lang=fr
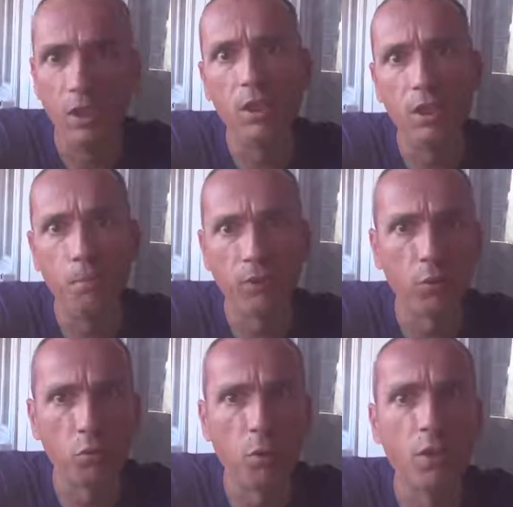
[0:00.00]
qui passe
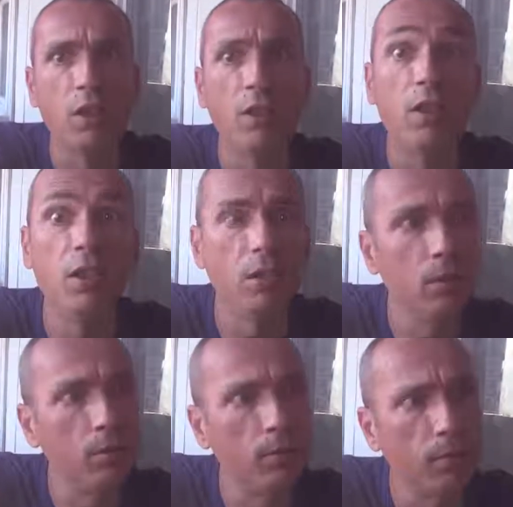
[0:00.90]
son temps à critiquer
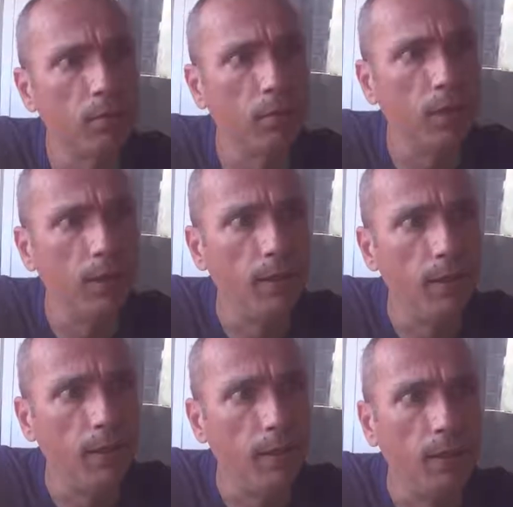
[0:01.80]
euh,
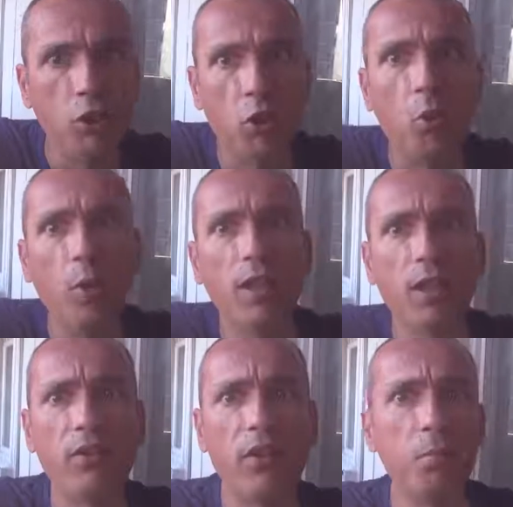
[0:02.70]
les gens au
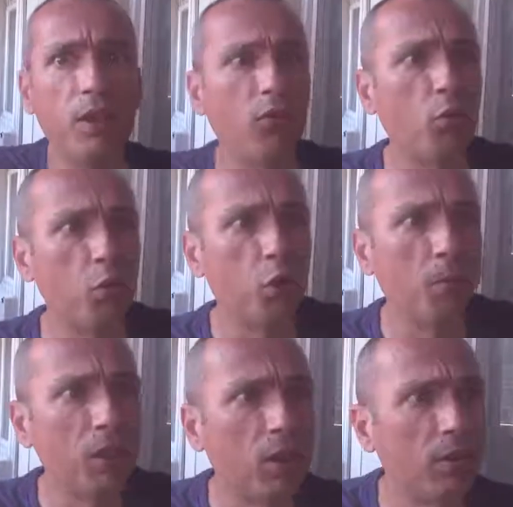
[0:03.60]
RSA qui sont au
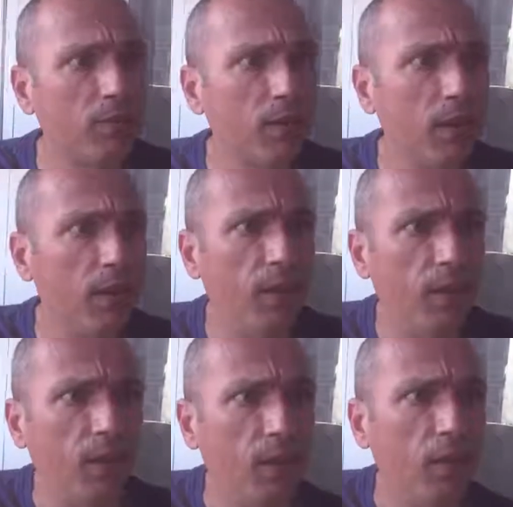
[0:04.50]
chômage.
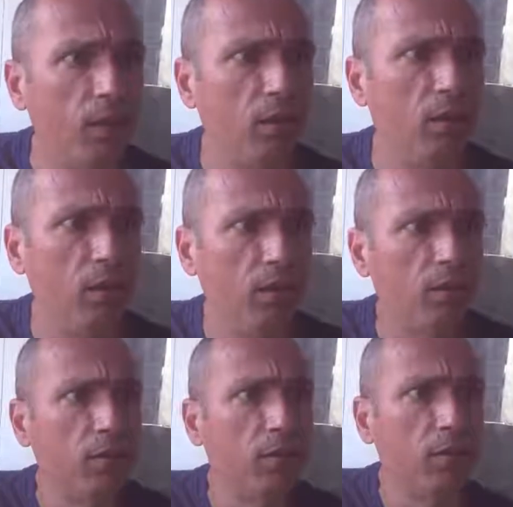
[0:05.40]
Hein.
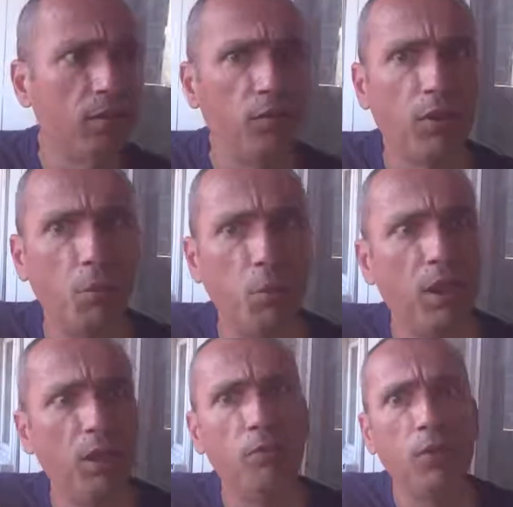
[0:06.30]
Il ferait mieux de
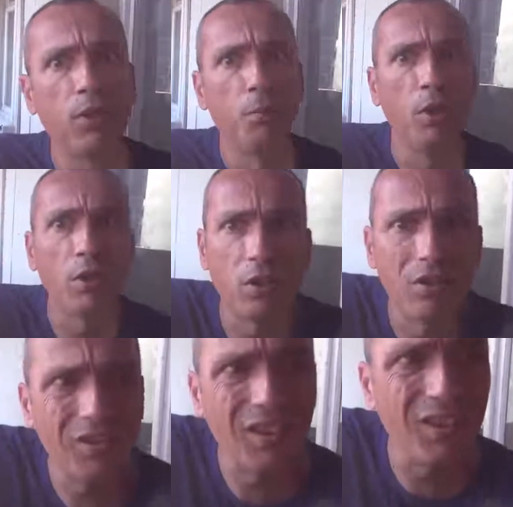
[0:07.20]
balayer devant ta porte,
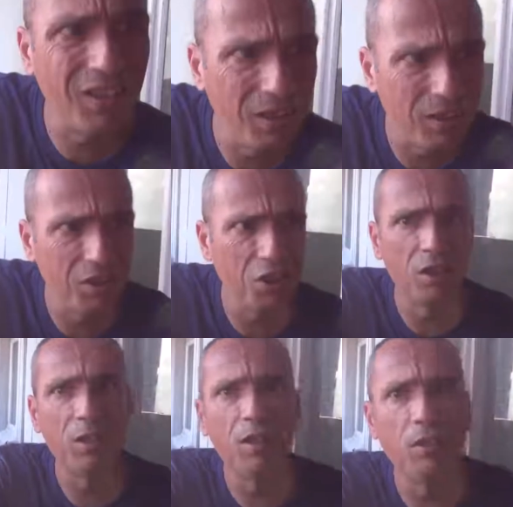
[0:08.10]

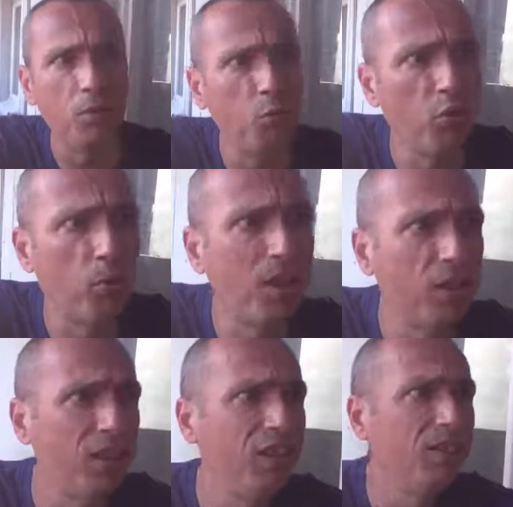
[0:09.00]
déjà, avant de nous
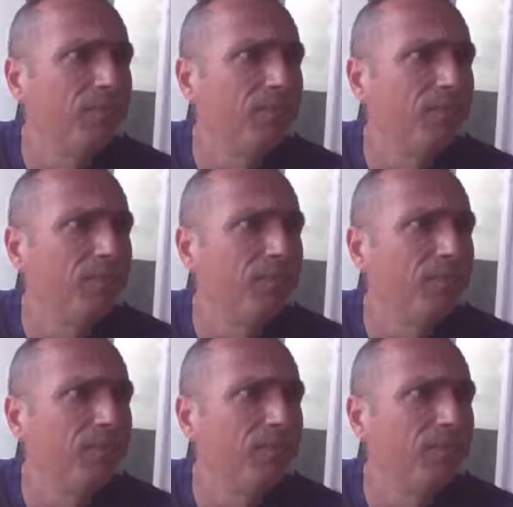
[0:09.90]
emmerder.